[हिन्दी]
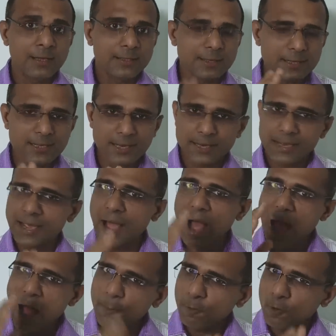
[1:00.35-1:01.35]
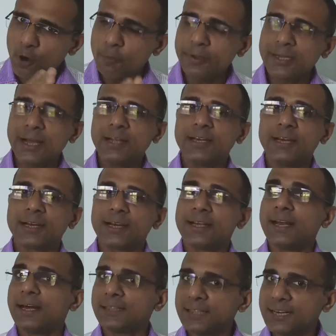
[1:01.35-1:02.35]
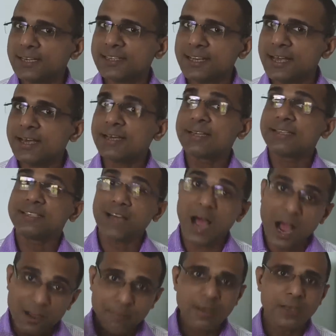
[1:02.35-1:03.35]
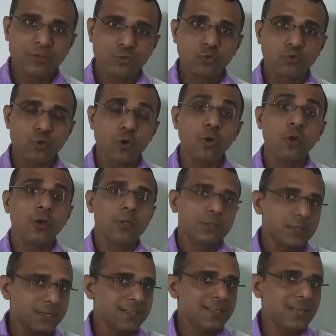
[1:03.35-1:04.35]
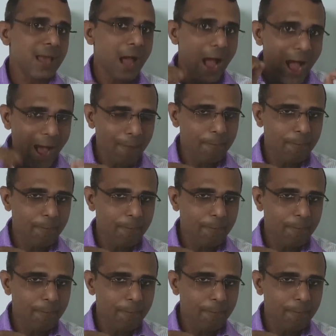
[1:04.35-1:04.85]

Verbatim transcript: जिससे कि आपको भी कहीं ना कहीं अंदर से एक जाग महसूस हो जिससे आप